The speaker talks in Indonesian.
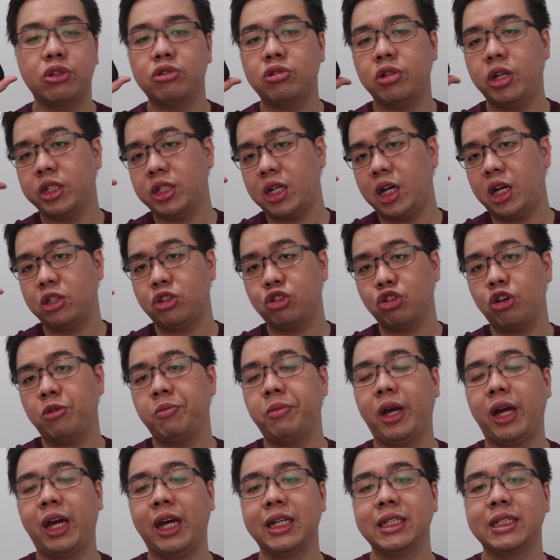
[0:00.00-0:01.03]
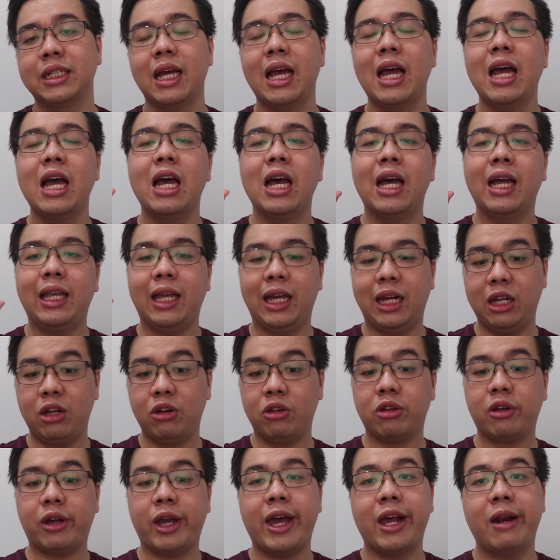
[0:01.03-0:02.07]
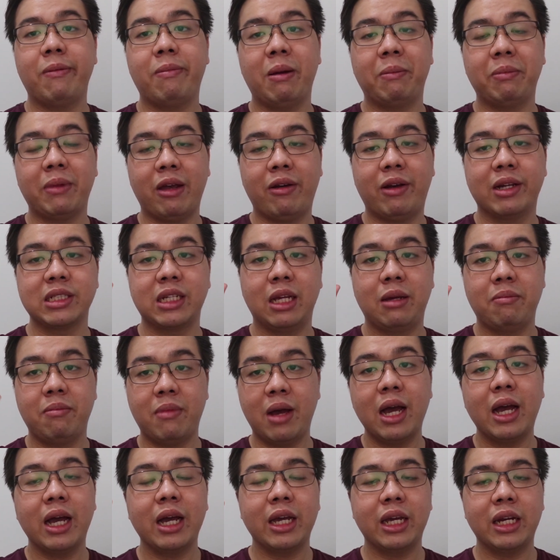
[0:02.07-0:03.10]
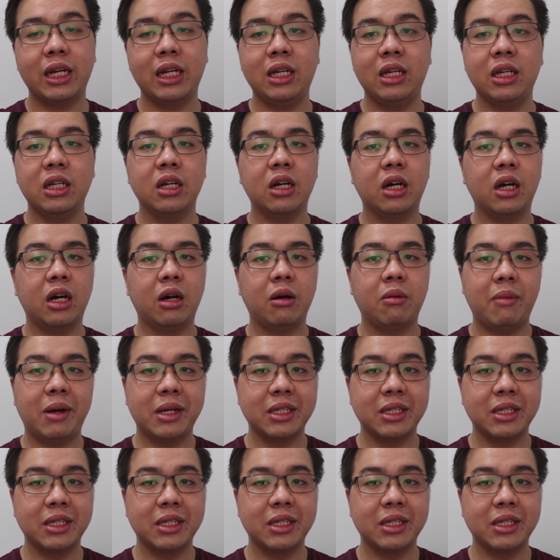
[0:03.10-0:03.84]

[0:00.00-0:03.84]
itu sudah sangat cukup ya guys. Jadi untuk yang AirPump TWS 5 ini uh,